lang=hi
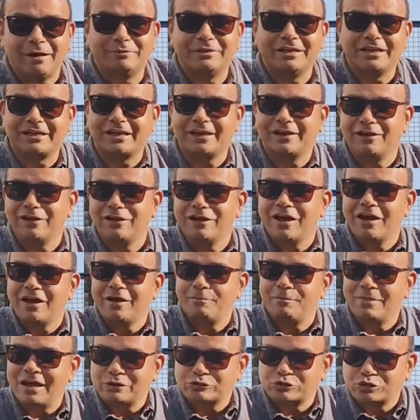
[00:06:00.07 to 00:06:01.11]
अब देखिए
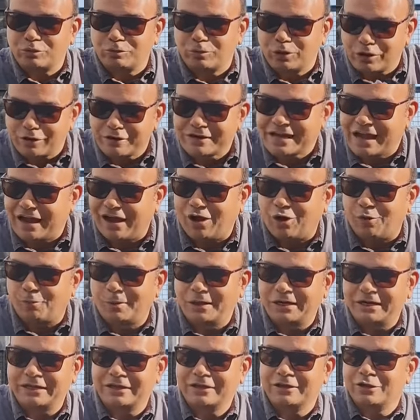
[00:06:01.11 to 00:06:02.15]
मैं उसको बोल रहा हूँ यहाँ हो
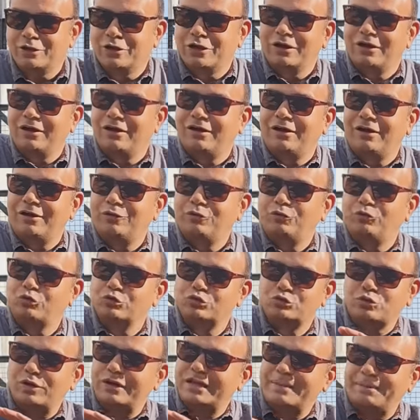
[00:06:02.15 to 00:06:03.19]
बडी
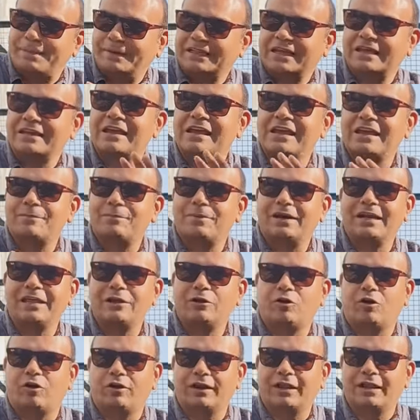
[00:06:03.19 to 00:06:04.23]
उसको ये पता नहीं है कि बडी
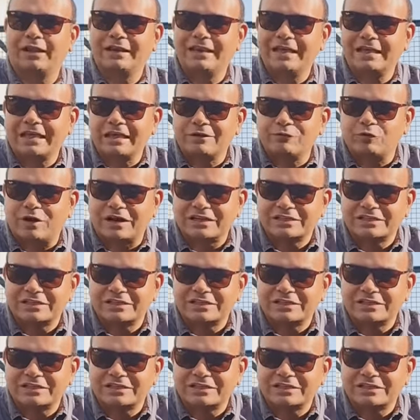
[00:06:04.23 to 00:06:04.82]
कौन है लेकिन वो